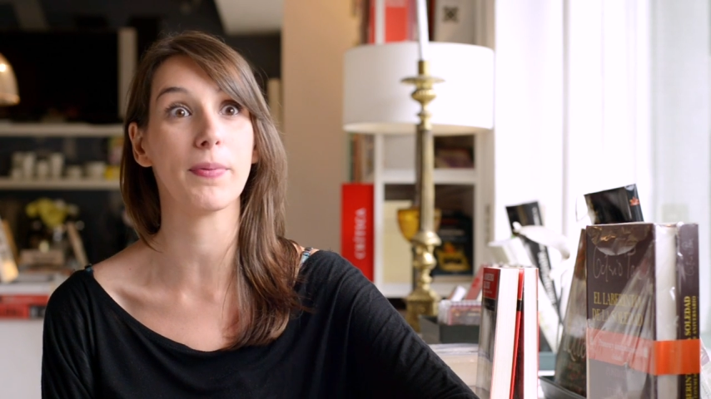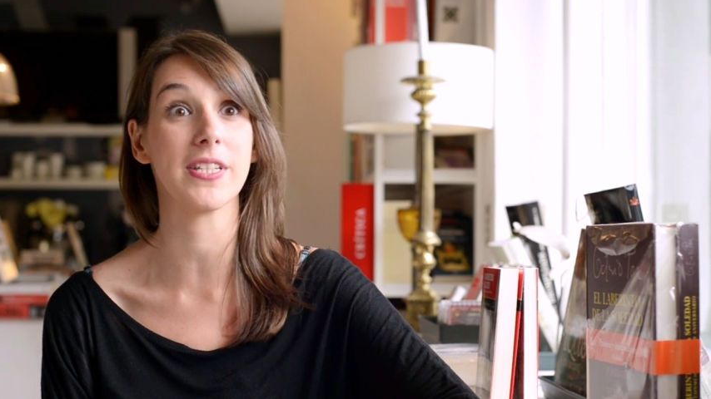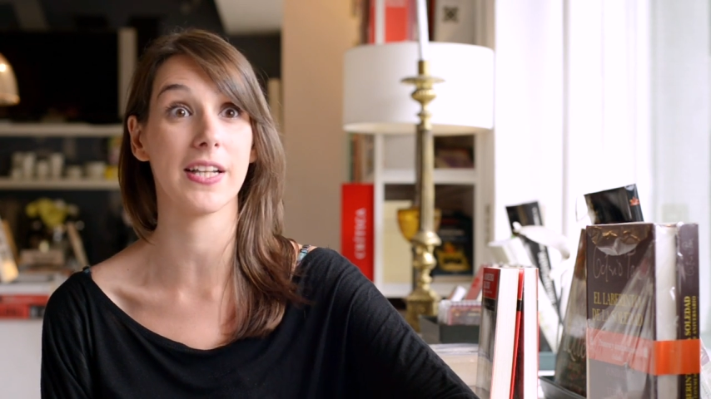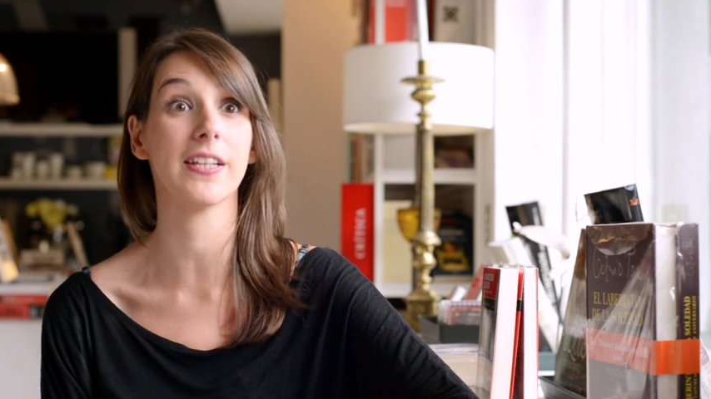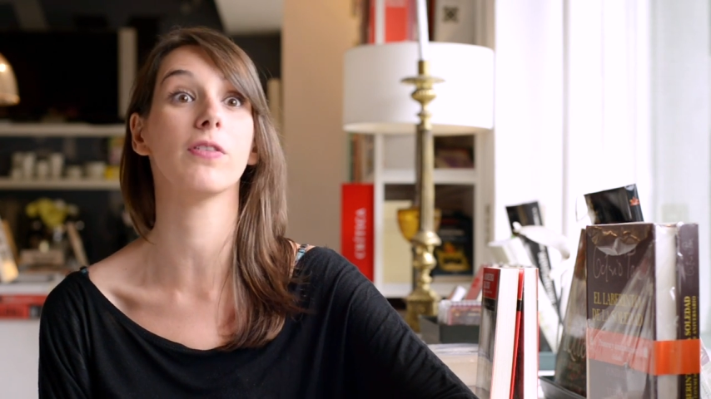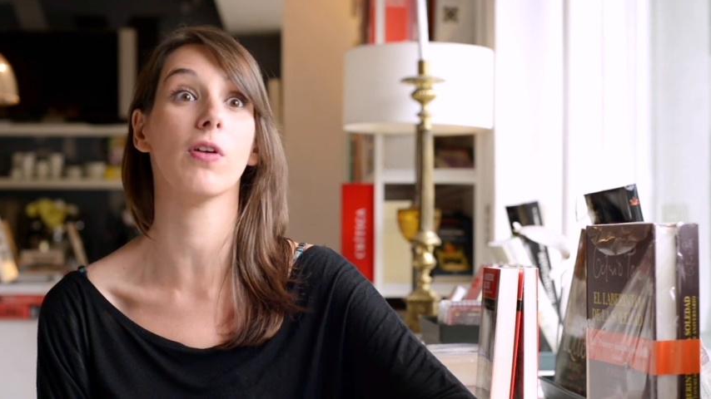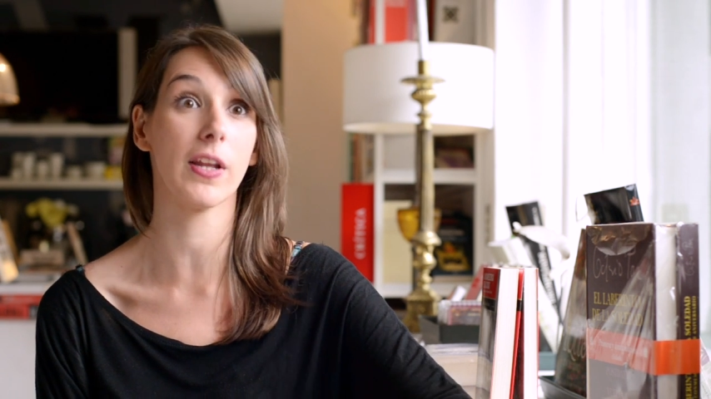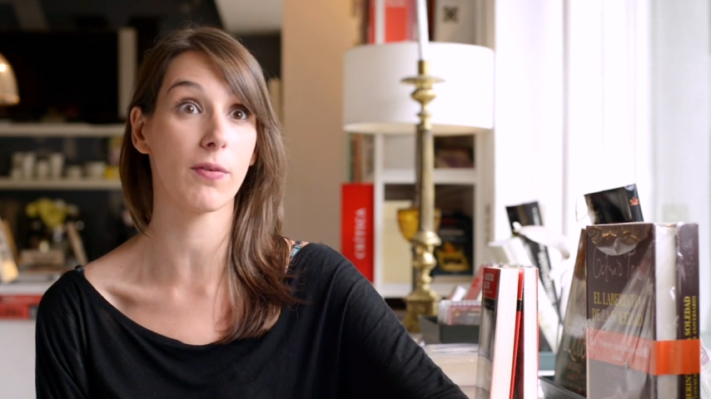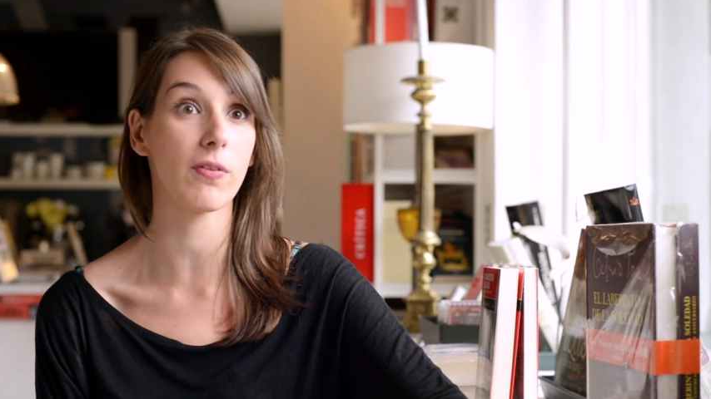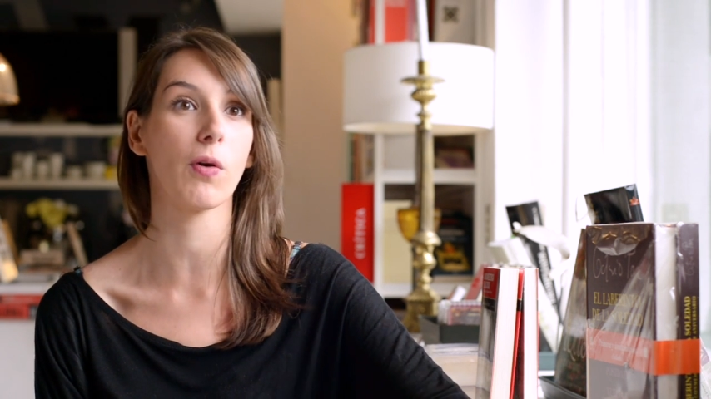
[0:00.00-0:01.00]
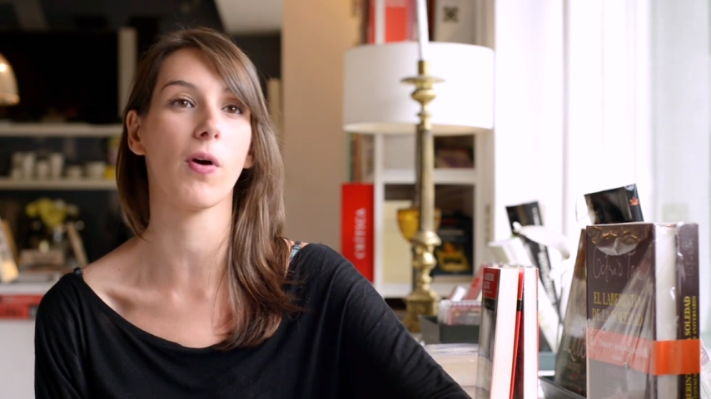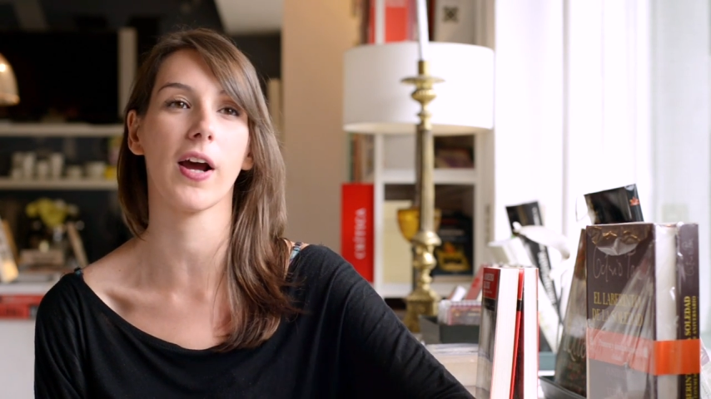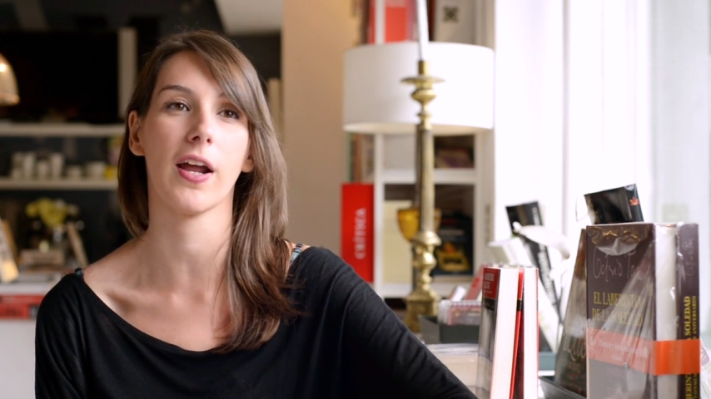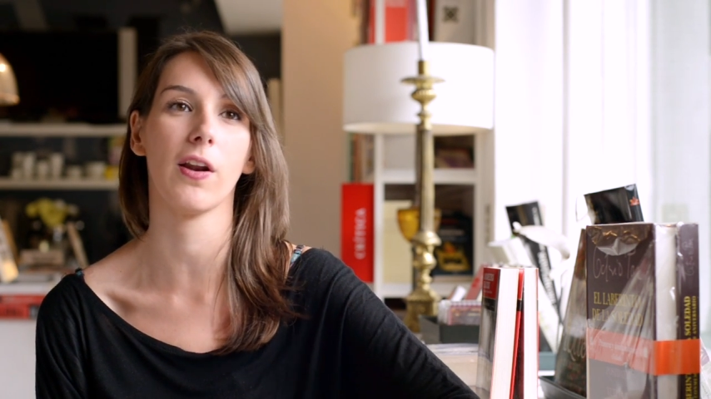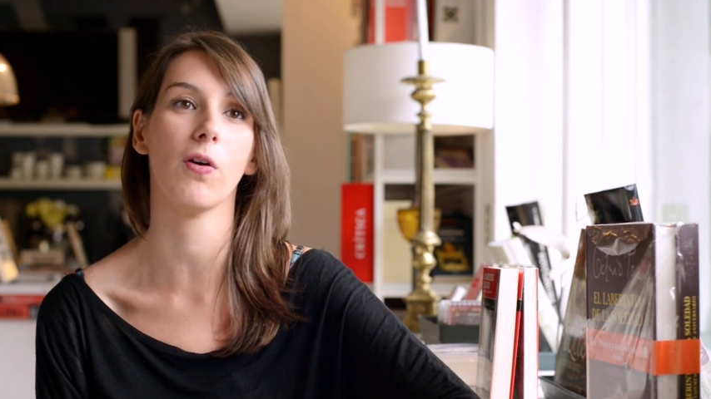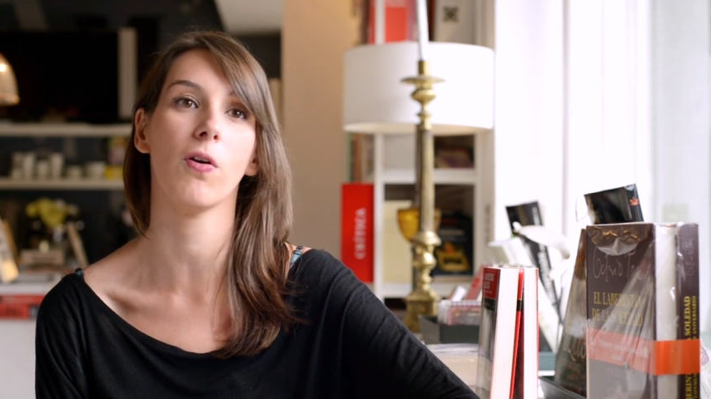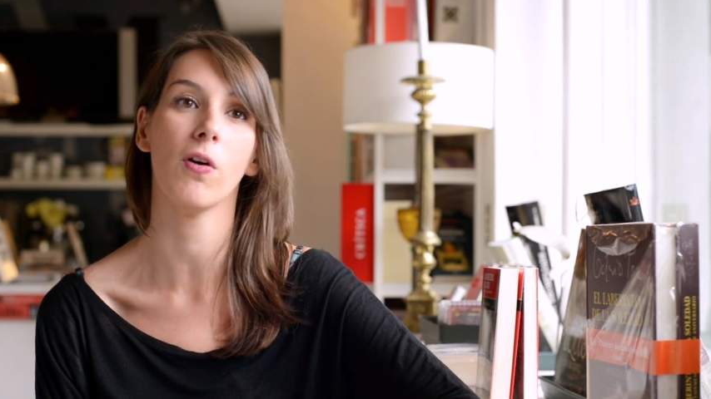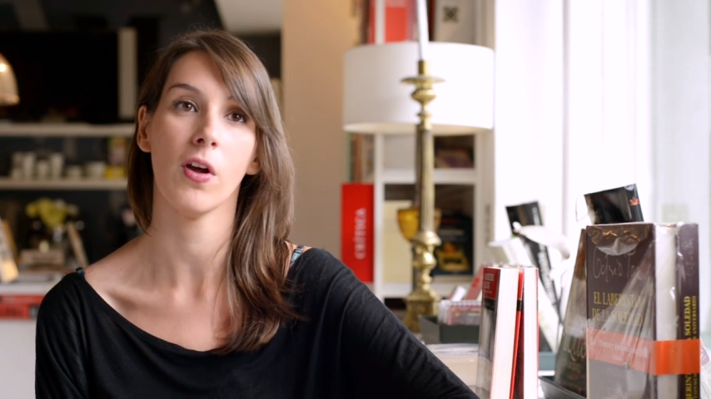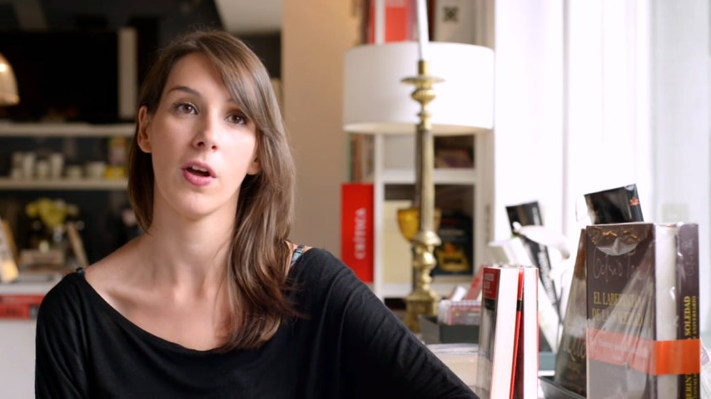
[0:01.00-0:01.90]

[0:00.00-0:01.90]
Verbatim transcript: presentando el libro de Juan Carlos